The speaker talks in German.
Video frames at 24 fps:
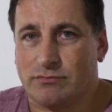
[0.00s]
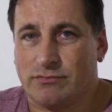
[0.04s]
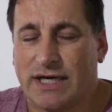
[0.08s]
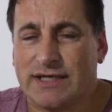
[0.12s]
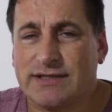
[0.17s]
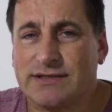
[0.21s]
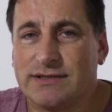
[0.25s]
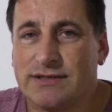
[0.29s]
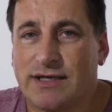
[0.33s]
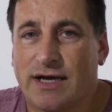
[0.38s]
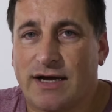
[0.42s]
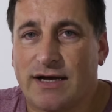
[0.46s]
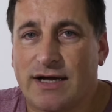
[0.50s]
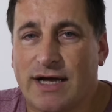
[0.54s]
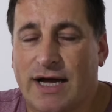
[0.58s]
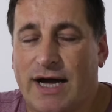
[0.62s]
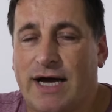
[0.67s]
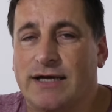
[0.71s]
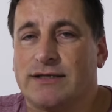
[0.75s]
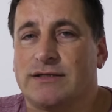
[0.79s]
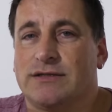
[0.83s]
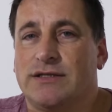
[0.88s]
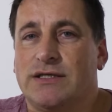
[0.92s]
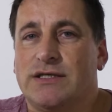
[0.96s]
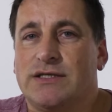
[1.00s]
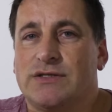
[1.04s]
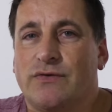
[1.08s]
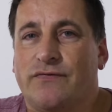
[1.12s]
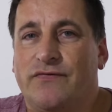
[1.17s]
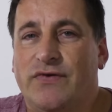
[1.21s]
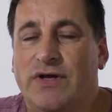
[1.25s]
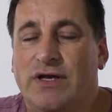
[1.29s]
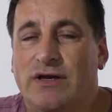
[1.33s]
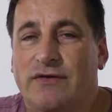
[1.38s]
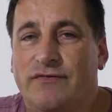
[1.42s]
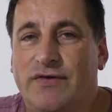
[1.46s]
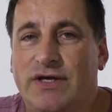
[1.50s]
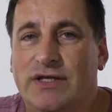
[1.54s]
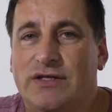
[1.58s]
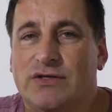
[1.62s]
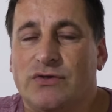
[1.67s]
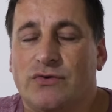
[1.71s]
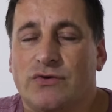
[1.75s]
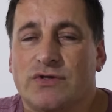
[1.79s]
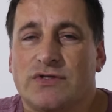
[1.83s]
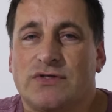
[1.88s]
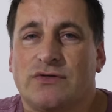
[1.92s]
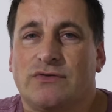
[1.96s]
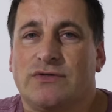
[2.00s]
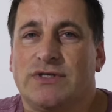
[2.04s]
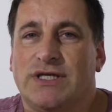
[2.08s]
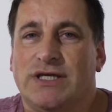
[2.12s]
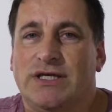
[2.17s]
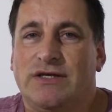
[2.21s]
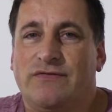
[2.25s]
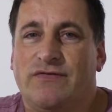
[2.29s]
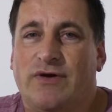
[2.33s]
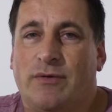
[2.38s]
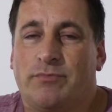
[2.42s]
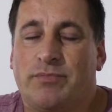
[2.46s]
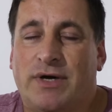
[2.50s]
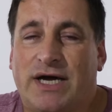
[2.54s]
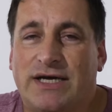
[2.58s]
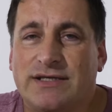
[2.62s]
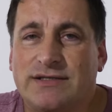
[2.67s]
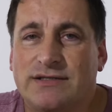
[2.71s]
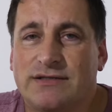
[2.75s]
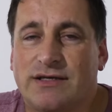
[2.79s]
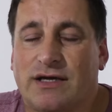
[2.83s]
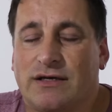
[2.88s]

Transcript: machst ja gerade nicht so viele Videos und ich verpasse